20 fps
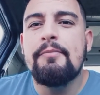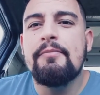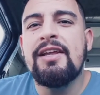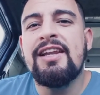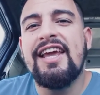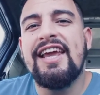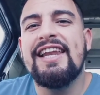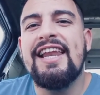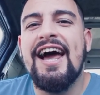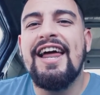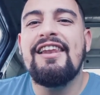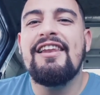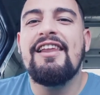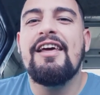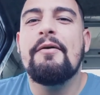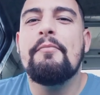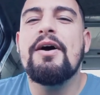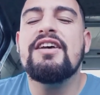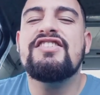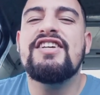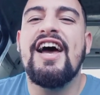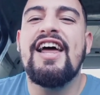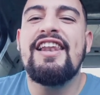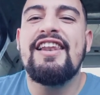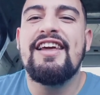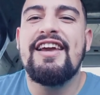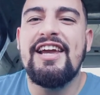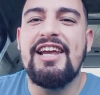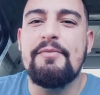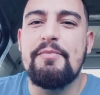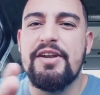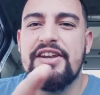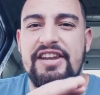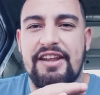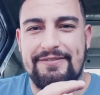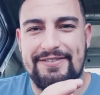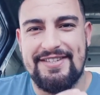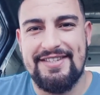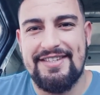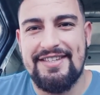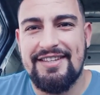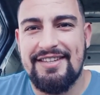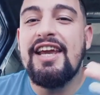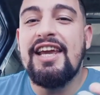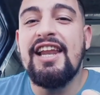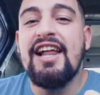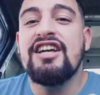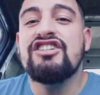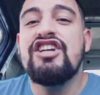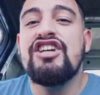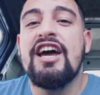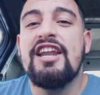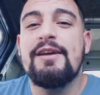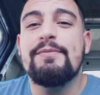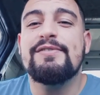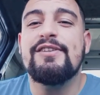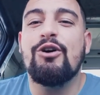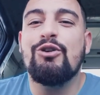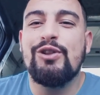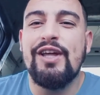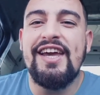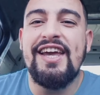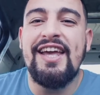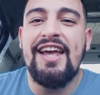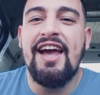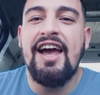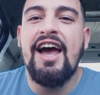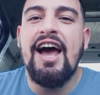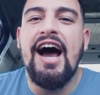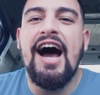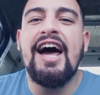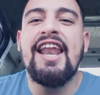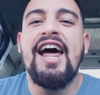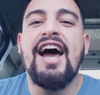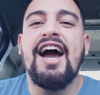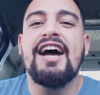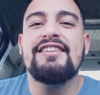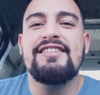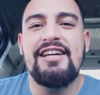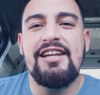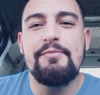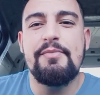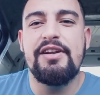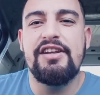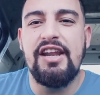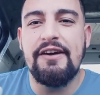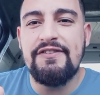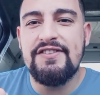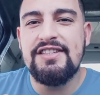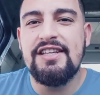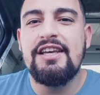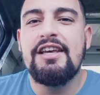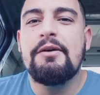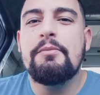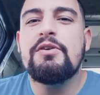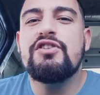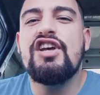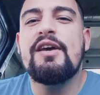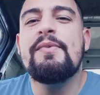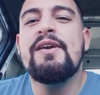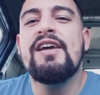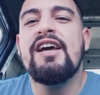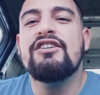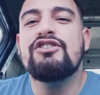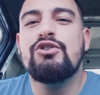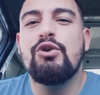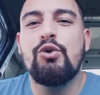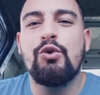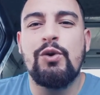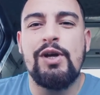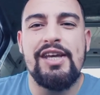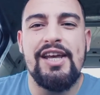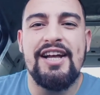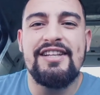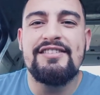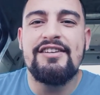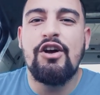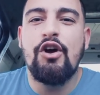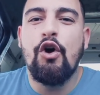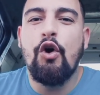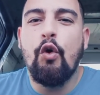من خلال مجال علم النفس إلى جانب توضيح علاقة علم النفس بجميع السلوكيات